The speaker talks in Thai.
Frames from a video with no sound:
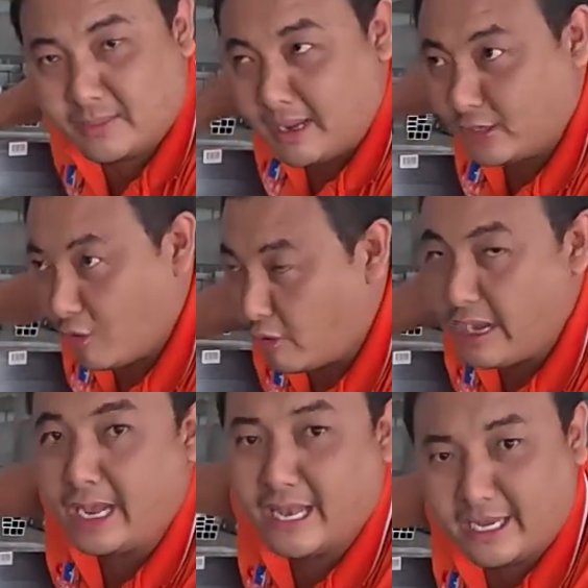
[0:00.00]
สามารถงอ
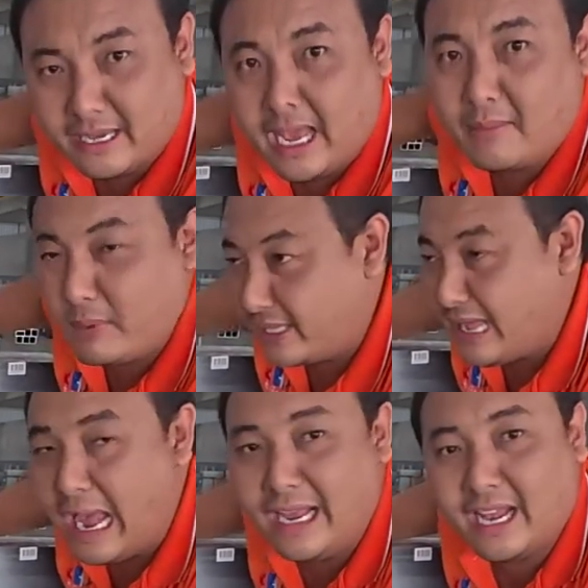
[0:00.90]
ได้ดัดได้บิด
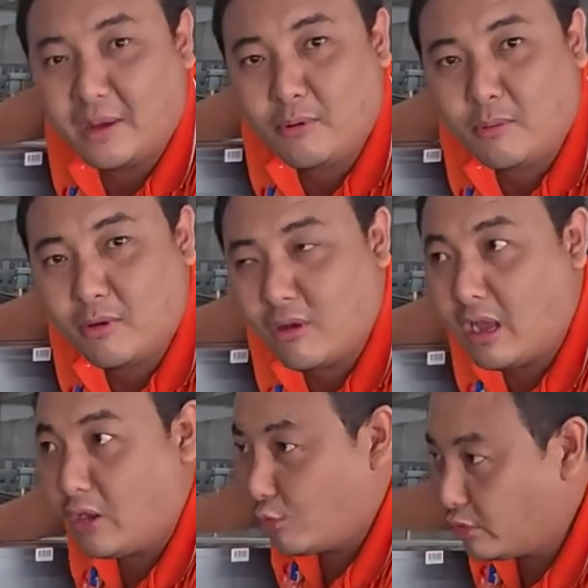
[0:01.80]
ได้นะครับผมแล้วก็
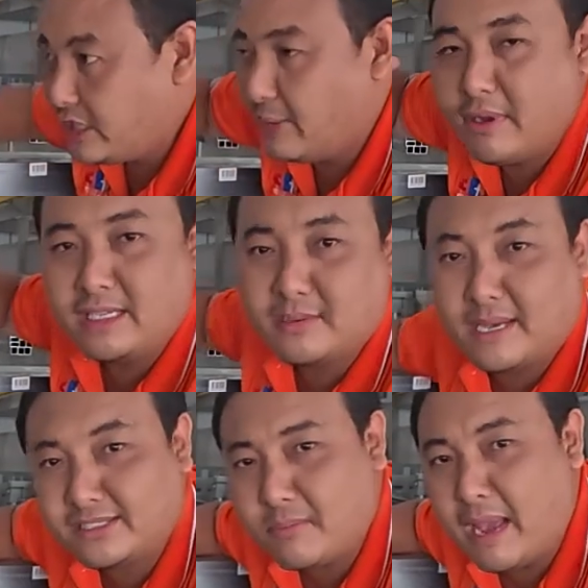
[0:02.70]
เอารถเหยียบได้
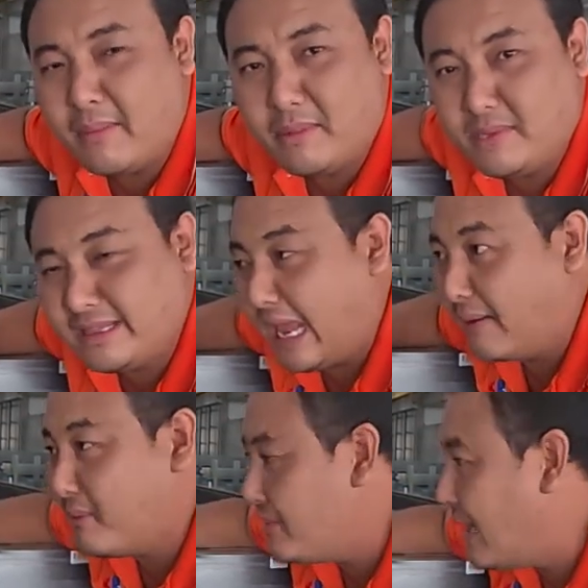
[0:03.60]
สบายๆไม่มีแตก
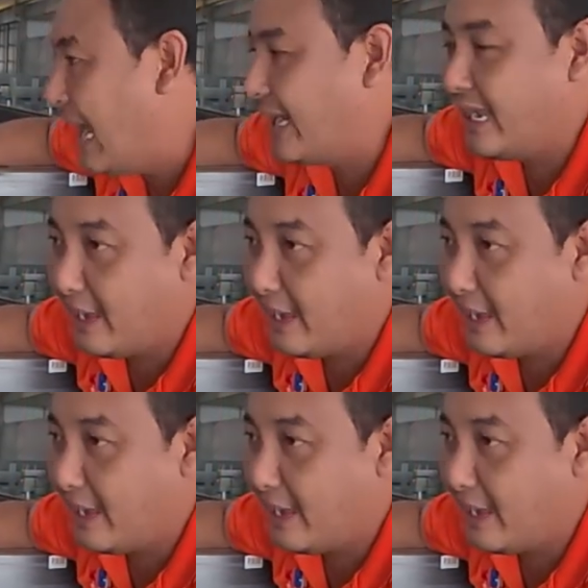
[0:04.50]
ไม่มีหักนะ